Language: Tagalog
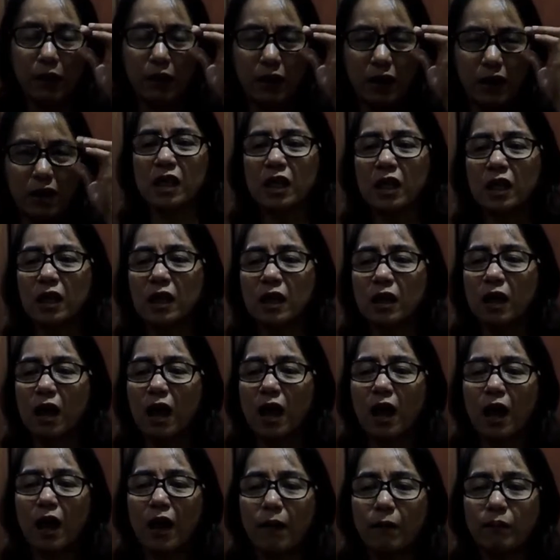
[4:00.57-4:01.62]
pala.
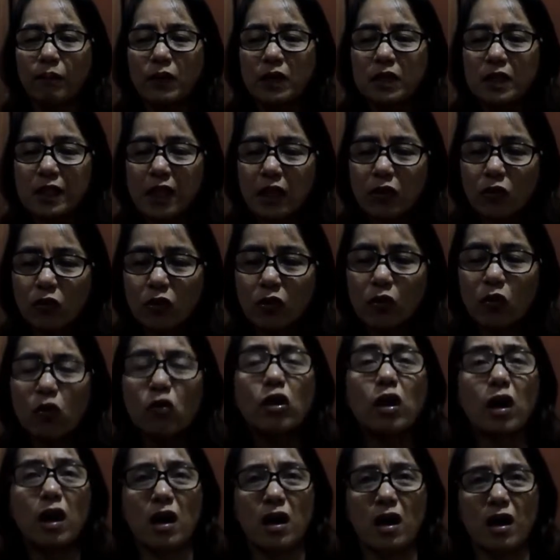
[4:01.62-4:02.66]
Uh, ah, sa totoo
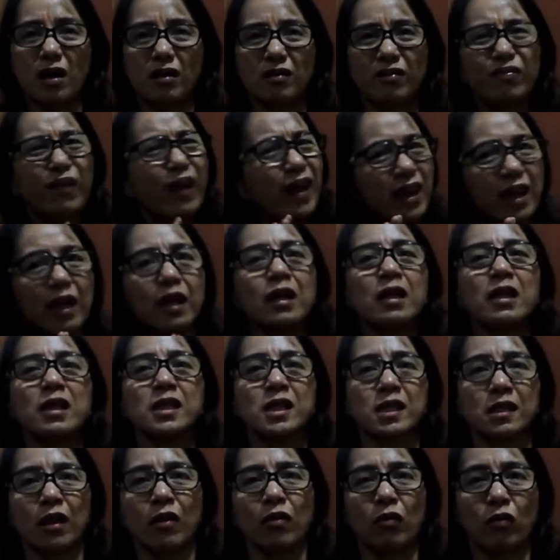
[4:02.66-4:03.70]
lang,
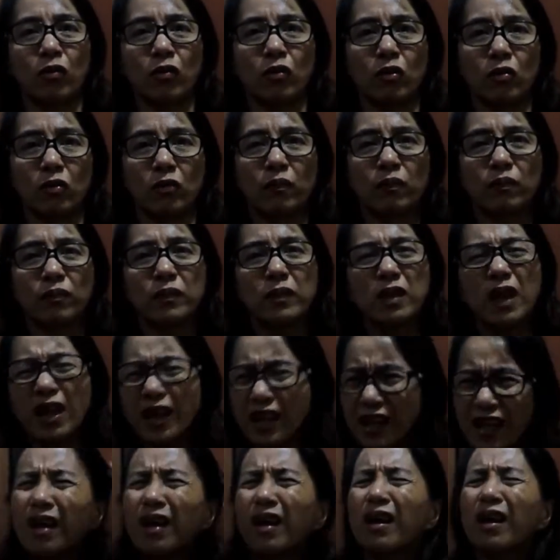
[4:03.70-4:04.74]
naiinis ako. Na,
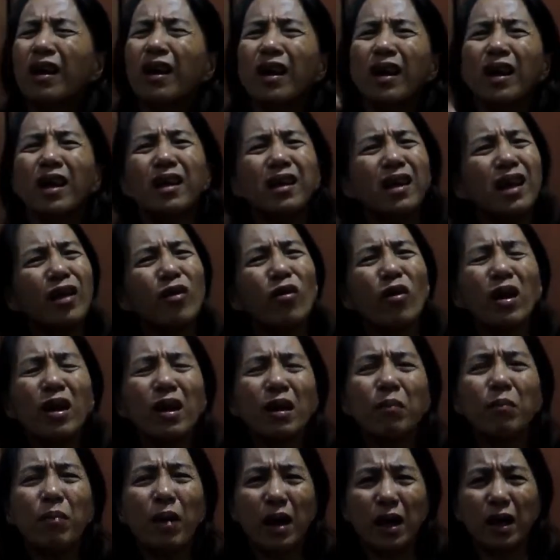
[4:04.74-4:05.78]
hindi ko
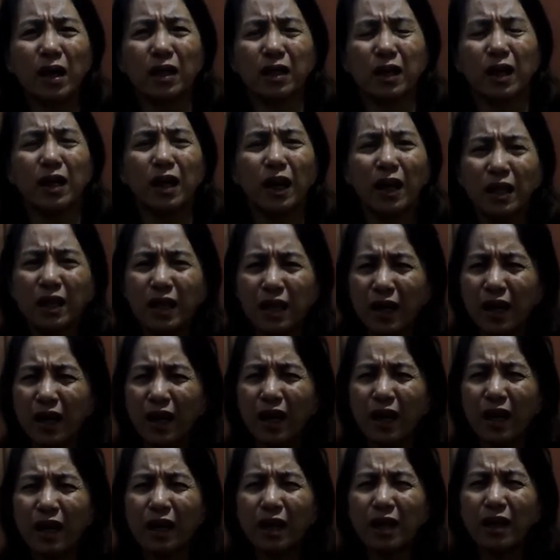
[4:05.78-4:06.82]
alam bakit ka
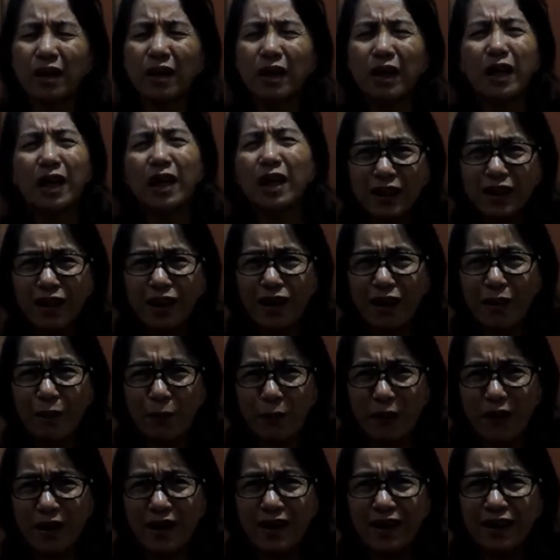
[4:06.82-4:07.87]
ganyan. Bata ka
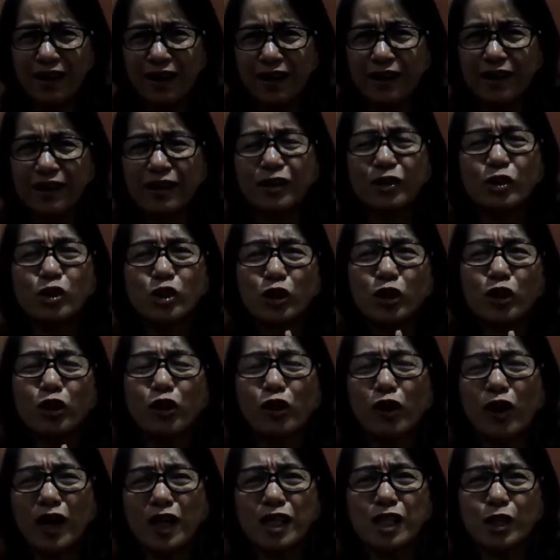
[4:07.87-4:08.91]
pa?
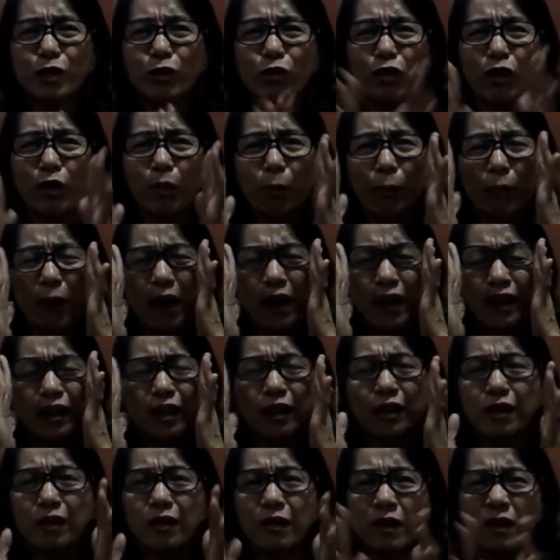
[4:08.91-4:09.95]
Junior high school pa, and
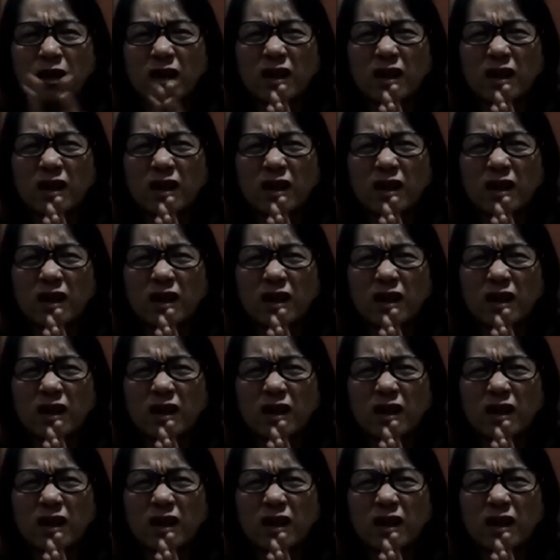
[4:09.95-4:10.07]
then,